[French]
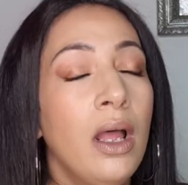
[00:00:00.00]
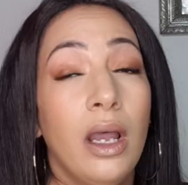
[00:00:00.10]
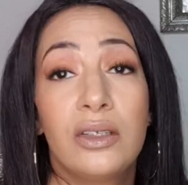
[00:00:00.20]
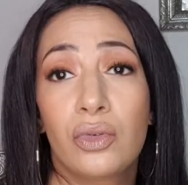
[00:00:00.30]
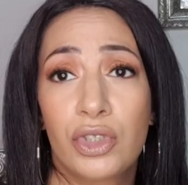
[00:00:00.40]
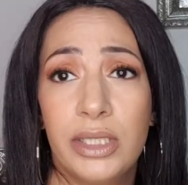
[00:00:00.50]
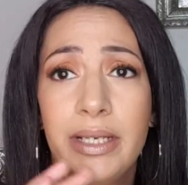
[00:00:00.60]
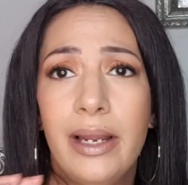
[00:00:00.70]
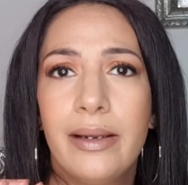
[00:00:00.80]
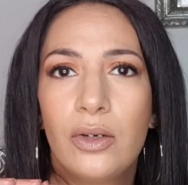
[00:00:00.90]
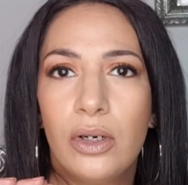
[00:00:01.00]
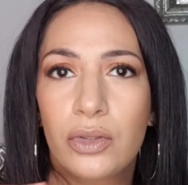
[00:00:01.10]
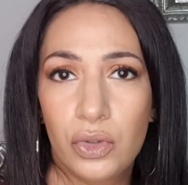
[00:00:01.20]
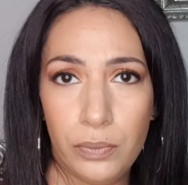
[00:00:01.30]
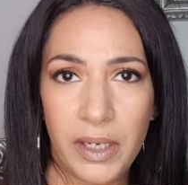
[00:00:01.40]
elles sont géniales, elles
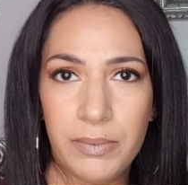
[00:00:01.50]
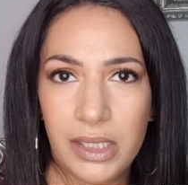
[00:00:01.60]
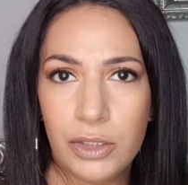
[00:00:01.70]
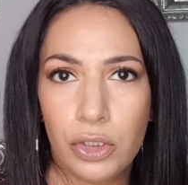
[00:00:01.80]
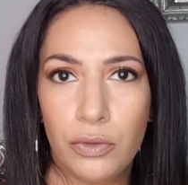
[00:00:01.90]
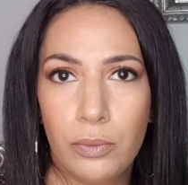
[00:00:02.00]
colorent super bien les cheveux